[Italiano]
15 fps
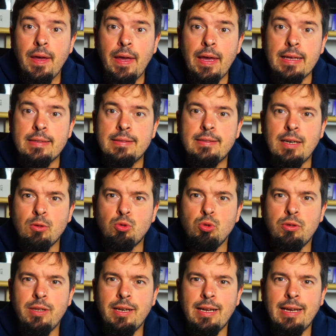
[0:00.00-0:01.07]
E ciao a
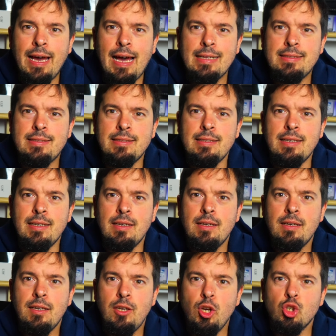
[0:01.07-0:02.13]
tutti ragazzi,
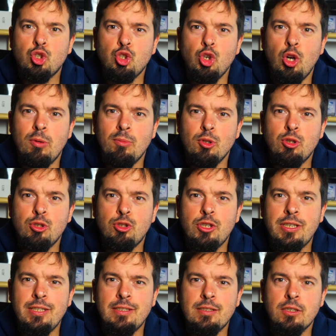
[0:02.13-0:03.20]
io sono il
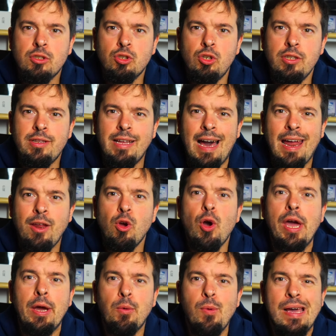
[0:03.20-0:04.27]
motociclista solitario
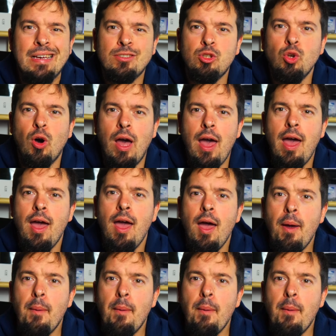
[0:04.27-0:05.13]
e questo è